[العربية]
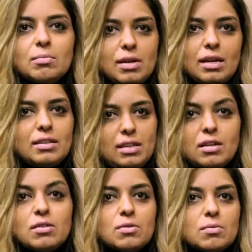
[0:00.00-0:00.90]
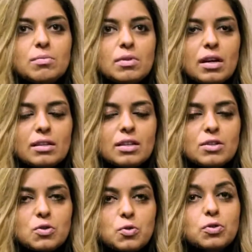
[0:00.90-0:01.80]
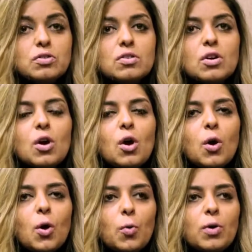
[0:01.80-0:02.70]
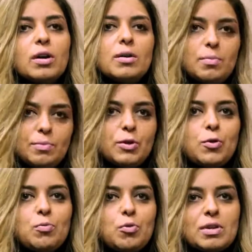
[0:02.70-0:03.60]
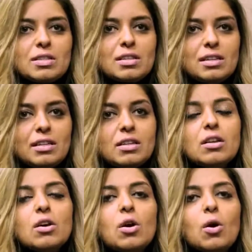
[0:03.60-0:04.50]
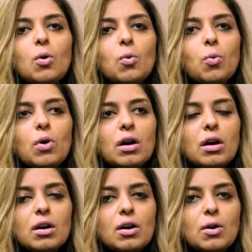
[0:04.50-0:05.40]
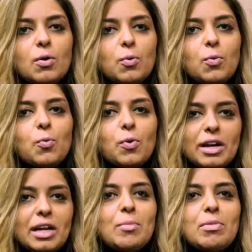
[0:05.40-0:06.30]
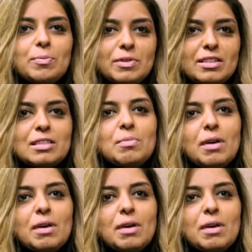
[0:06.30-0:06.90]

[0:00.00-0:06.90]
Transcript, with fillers: باداء باداء الصوت وبيجوا الممثلين و... وانا ببتدي